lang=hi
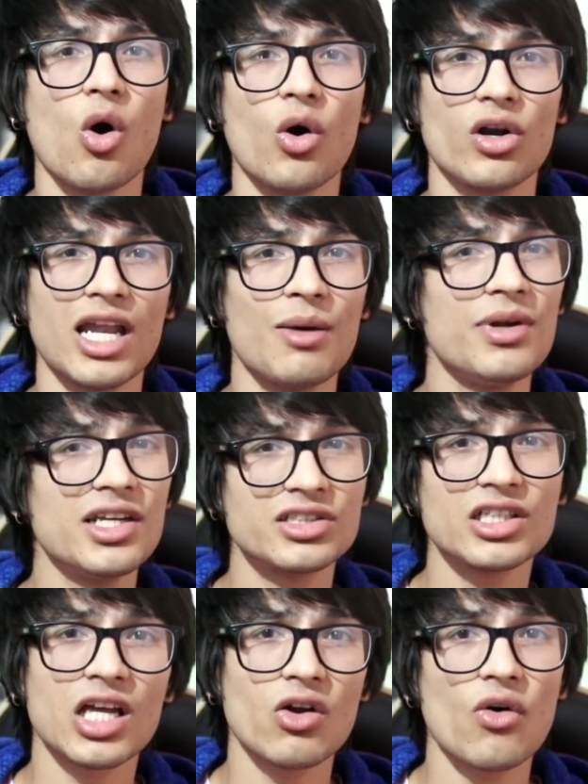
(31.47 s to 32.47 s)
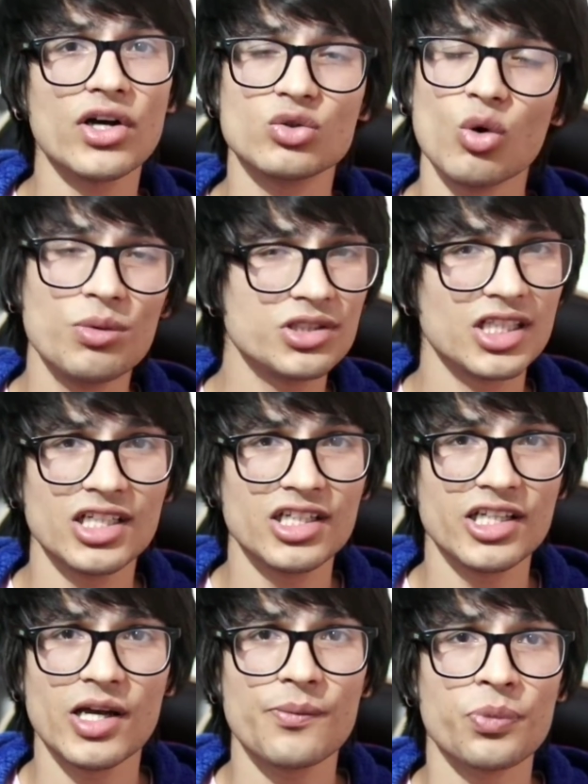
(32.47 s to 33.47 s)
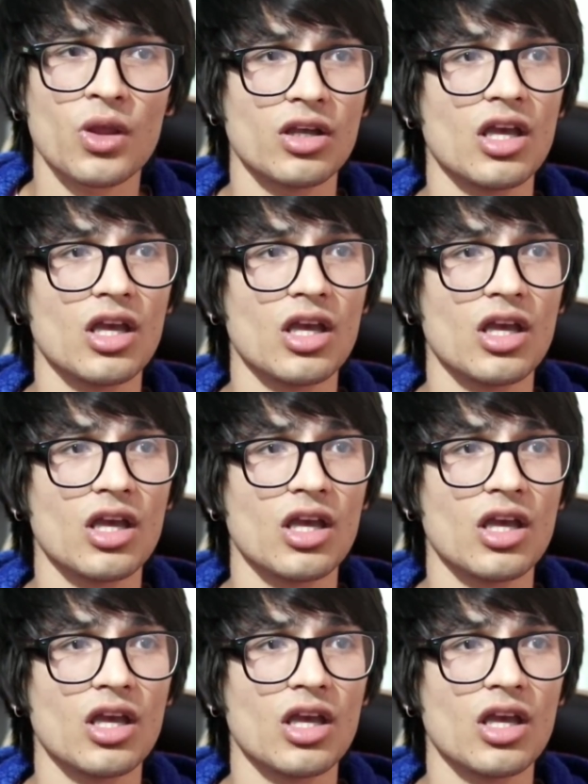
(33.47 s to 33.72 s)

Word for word: और लेमिनेशन करवाओगे तो भी सही नहीं है